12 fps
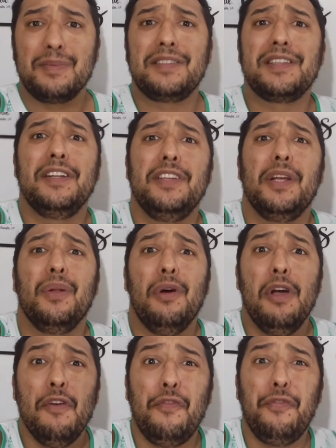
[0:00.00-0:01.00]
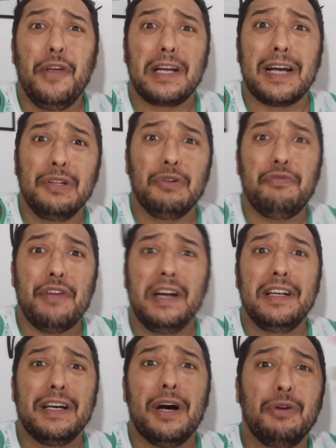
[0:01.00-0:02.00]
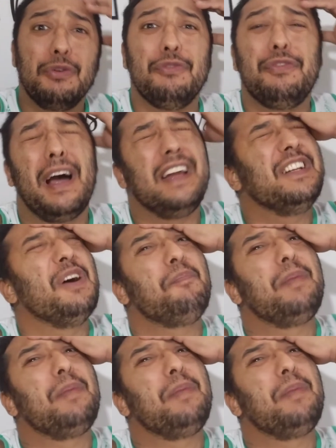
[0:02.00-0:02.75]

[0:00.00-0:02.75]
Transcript: Mas Danilo, fica no Verdão, não vai não,